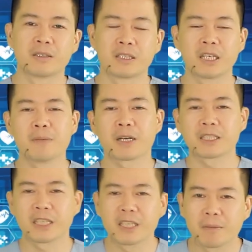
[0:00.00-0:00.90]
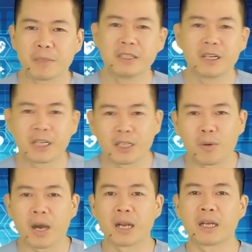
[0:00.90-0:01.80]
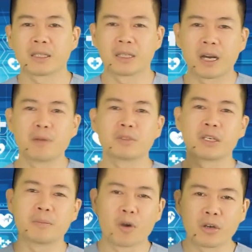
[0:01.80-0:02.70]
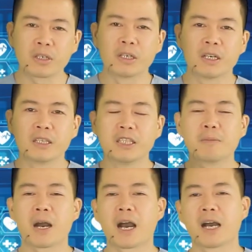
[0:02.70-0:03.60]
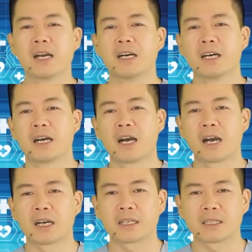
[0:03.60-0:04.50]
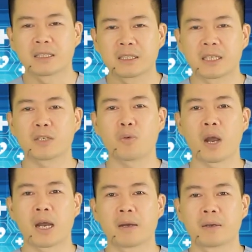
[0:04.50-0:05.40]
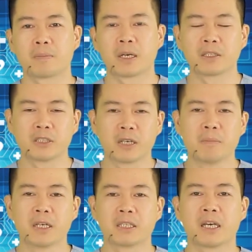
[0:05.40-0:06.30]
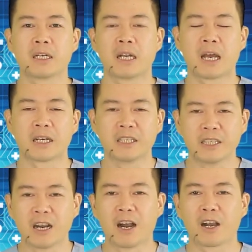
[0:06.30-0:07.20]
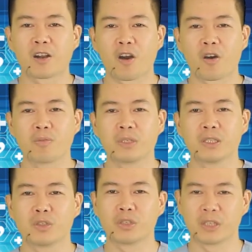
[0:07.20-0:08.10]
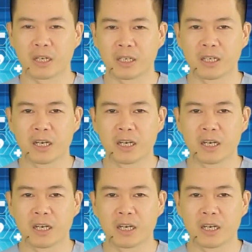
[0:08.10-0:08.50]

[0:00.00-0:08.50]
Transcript: Khi mà cái xét nghiệm bình thường kết quả là từ không cho đến bốn, nhưng mà à, kết quả mà từ trên mười trở lên là nghi ngờ có ung thư tuyến tiền liệt.